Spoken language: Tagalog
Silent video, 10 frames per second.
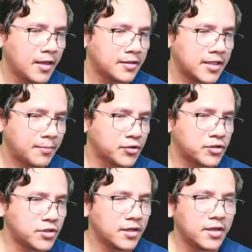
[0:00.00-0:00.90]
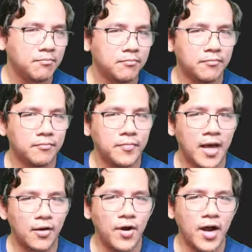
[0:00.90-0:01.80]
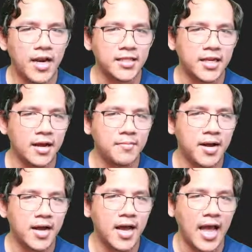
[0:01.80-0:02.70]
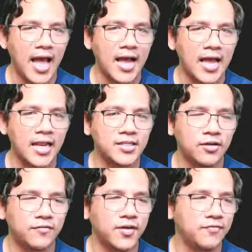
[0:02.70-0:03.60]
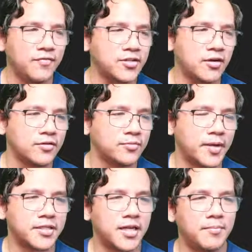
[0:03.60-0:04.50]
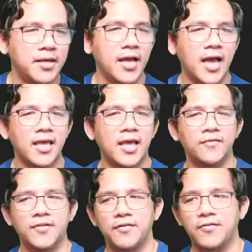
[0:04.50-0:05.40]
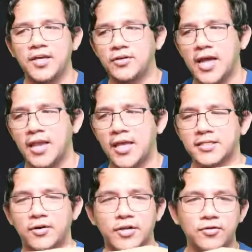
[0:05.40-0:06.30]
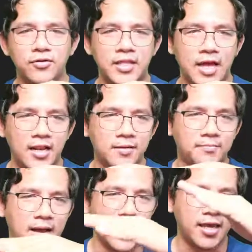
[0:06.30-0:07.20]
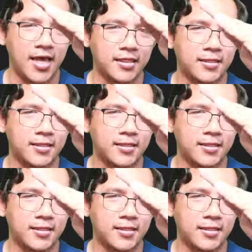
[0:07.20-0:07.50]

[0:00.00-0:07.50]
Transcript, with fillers: Tapos, nakuha natin ang mga angles of elevation. Pag sinabing angle of elevation, galing yan sa horizontal, paakyat.